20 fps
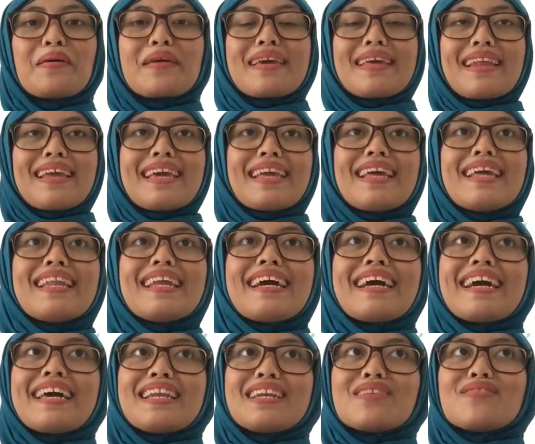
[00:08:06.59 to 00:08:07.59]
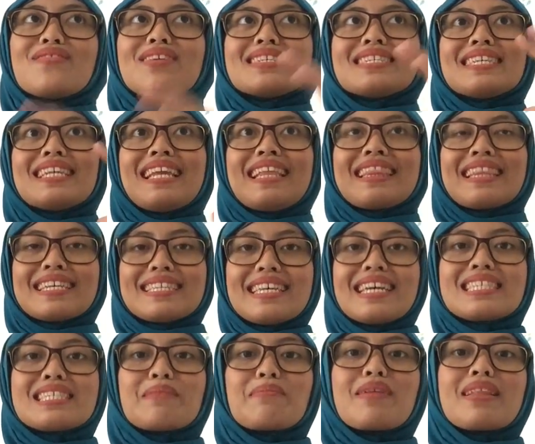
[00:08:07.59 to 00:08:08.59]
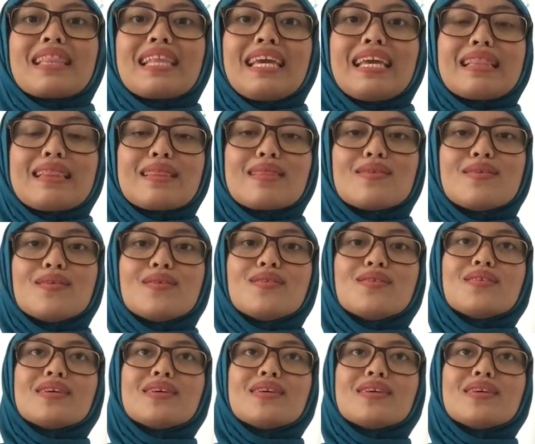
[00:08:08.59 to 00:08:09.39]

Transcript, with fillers: kira-kira dengan fasilitas yang seperti itu